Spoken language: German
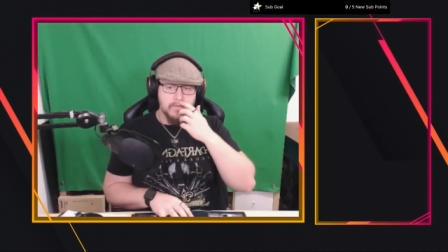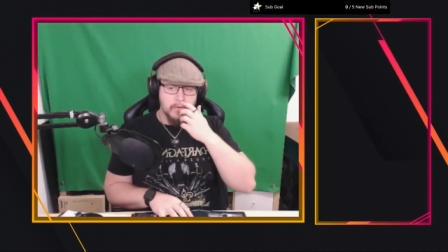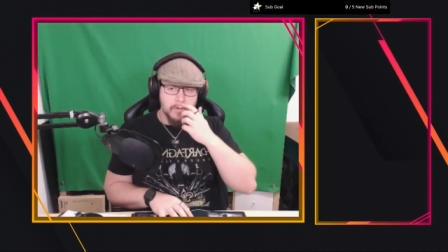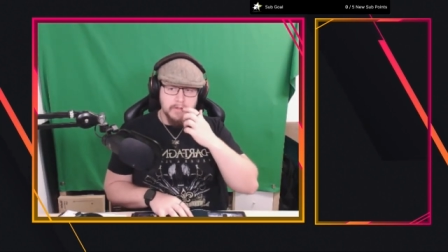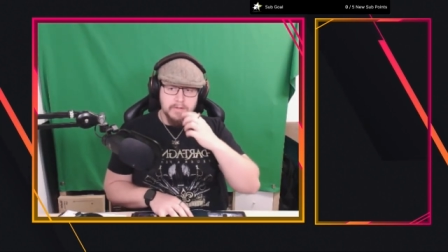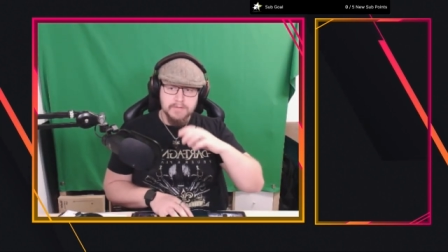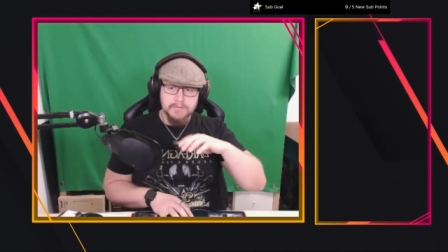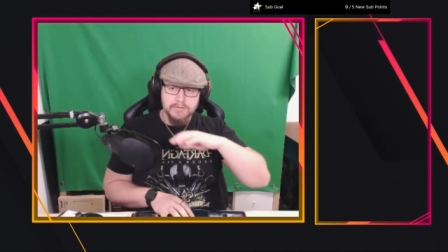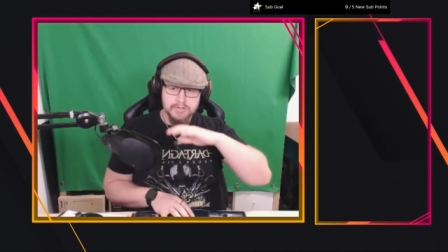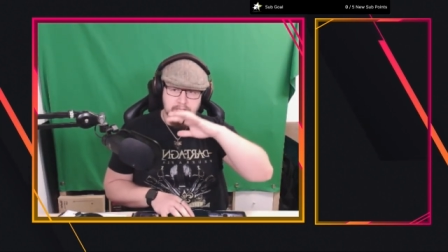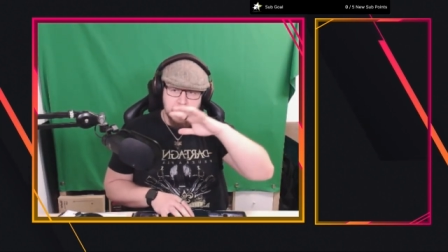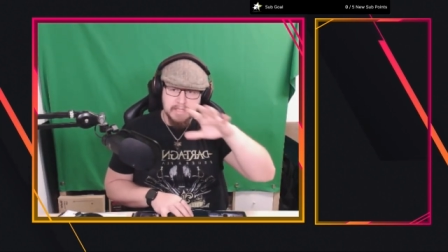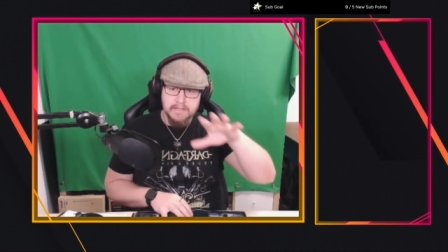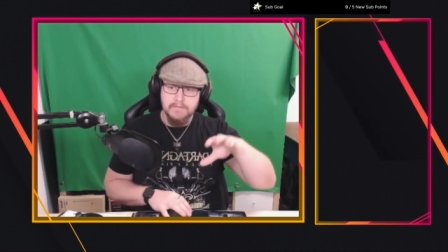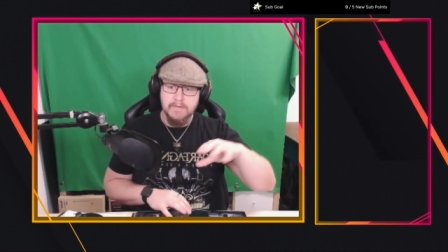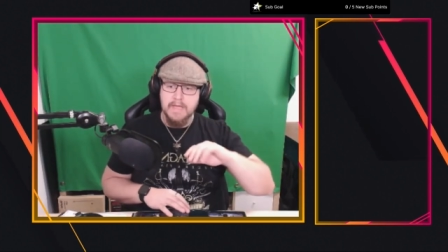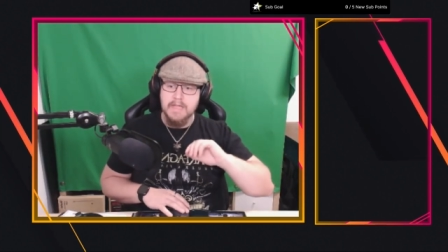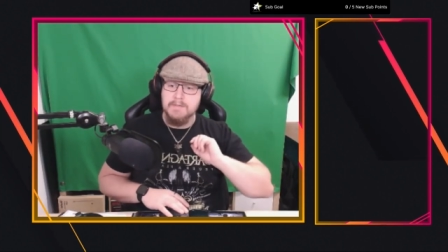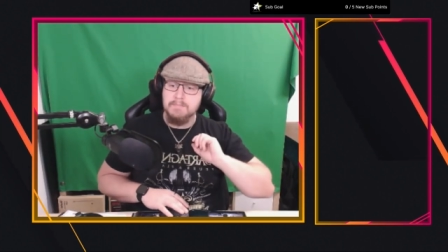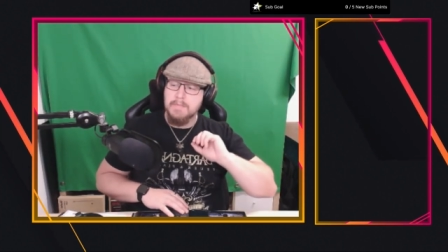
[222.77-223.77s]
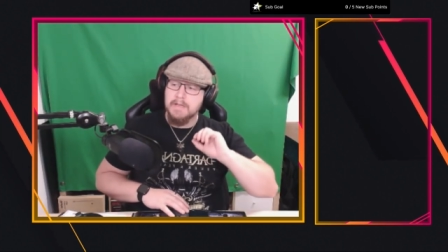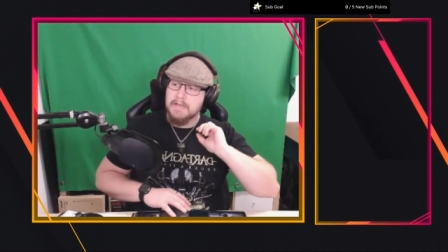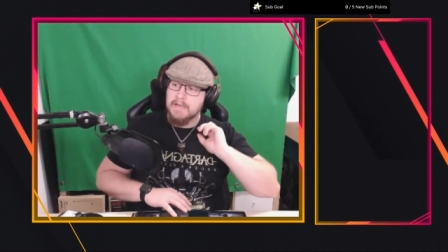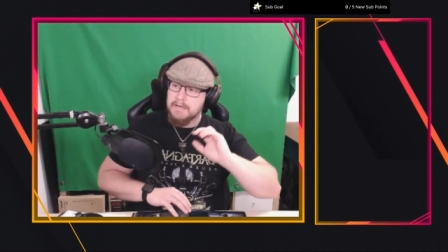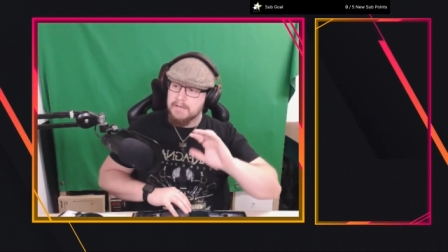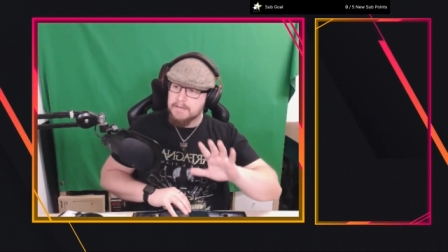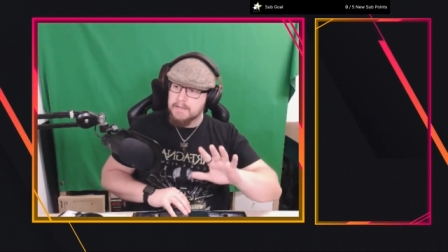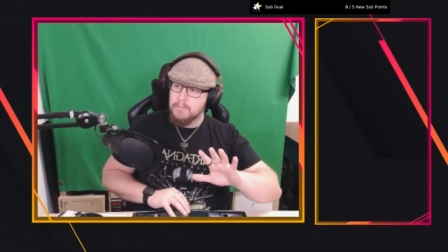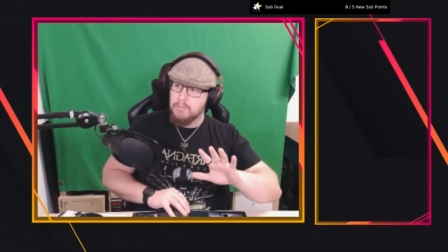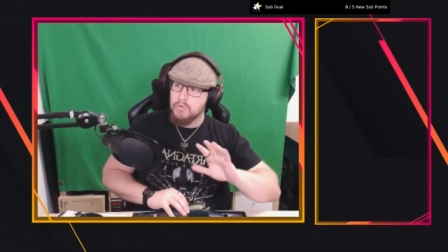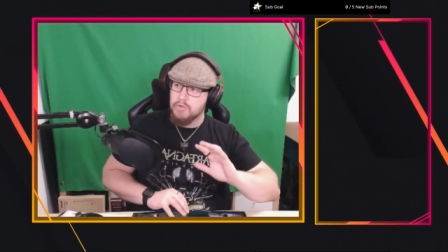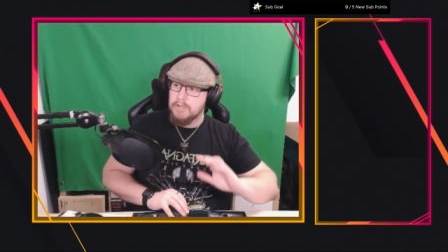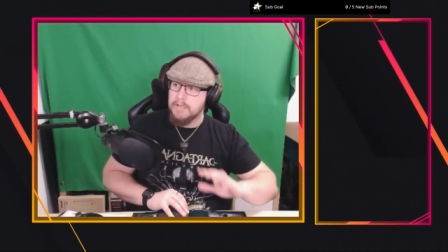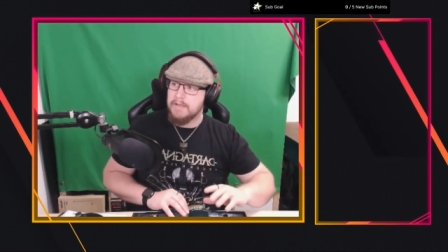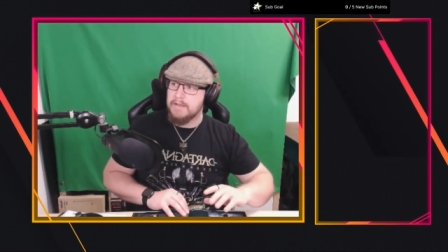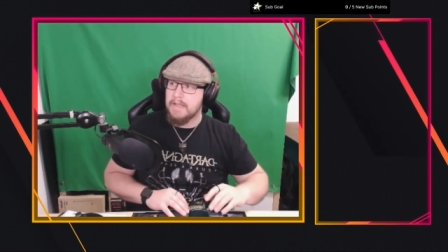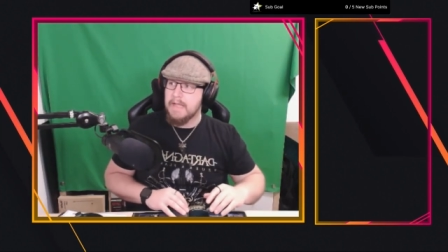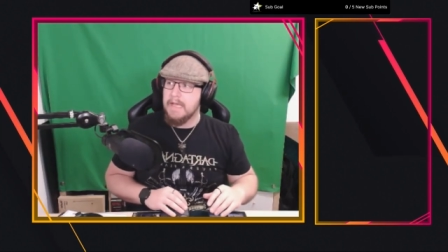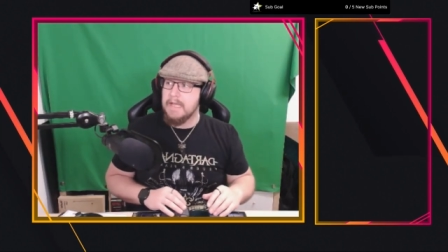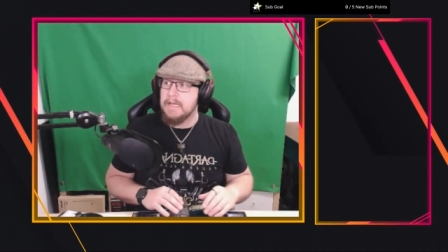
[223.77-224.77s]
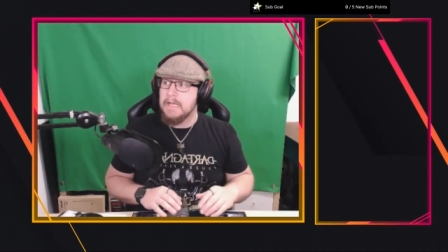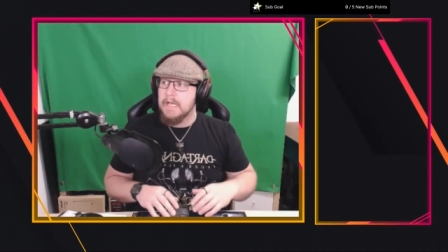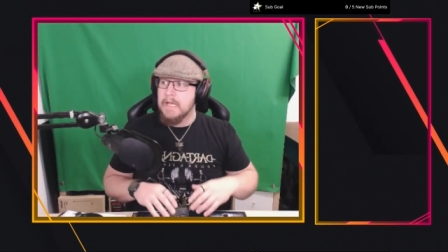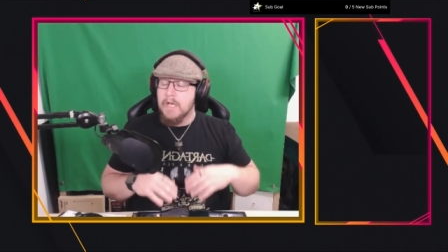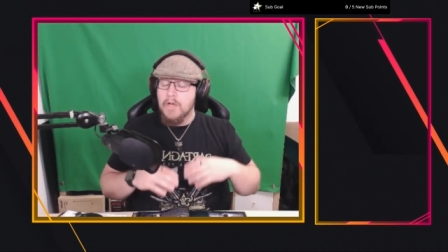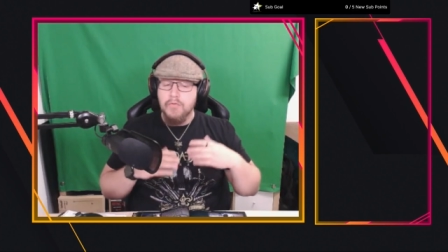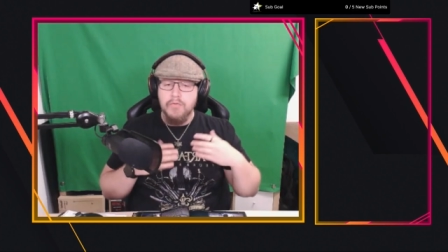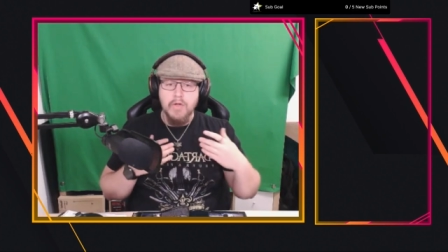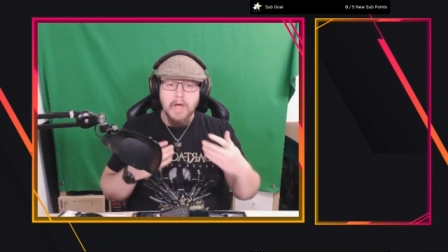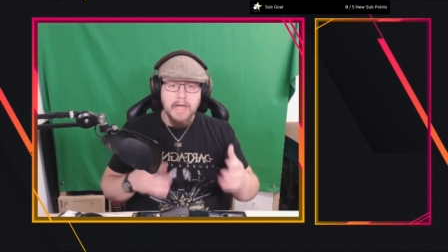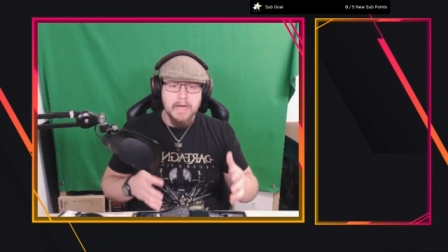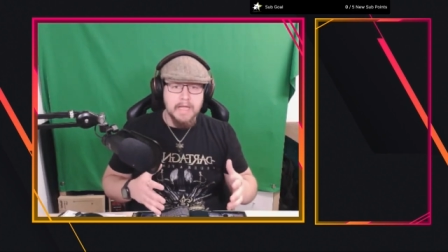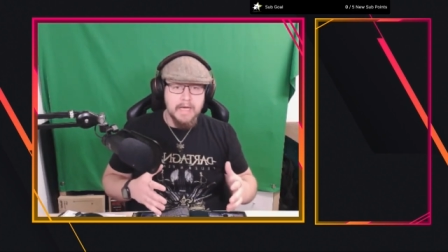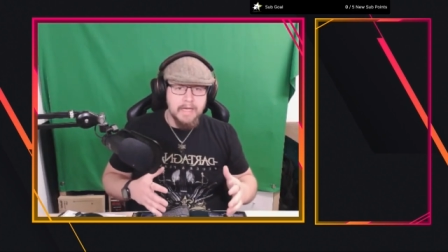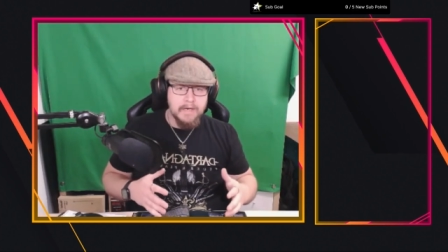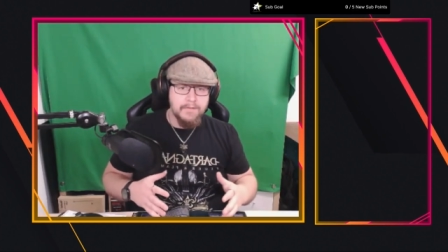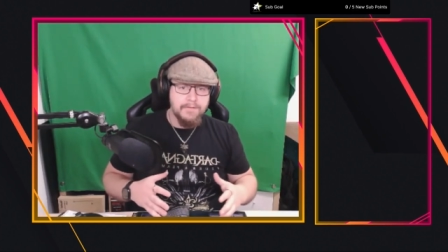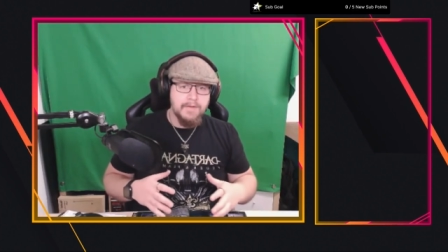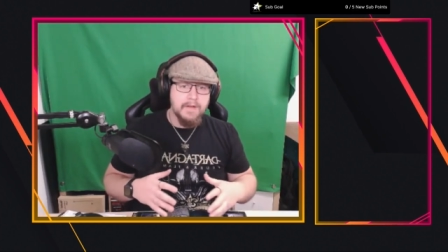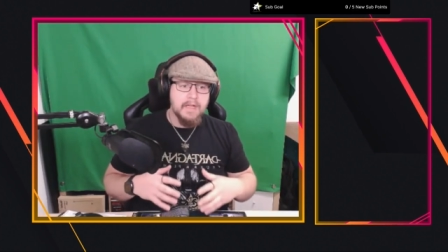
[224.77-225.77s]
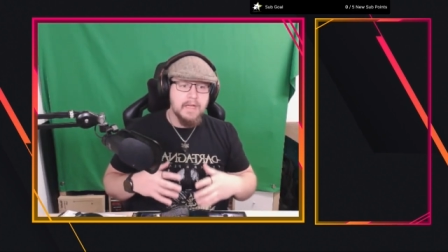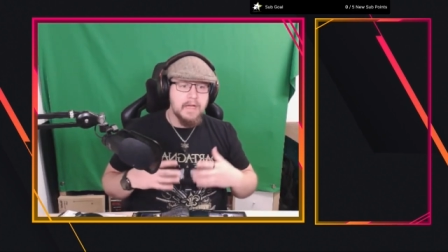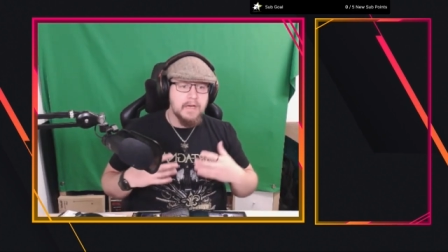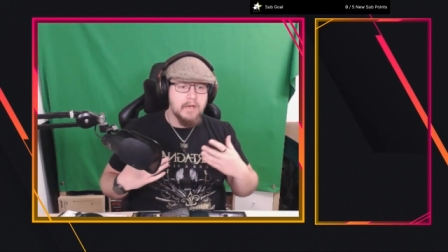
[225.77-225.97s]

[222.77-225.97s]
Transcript: Heute starten wir erstmal ganz gemütlich rein für alle Anfänger,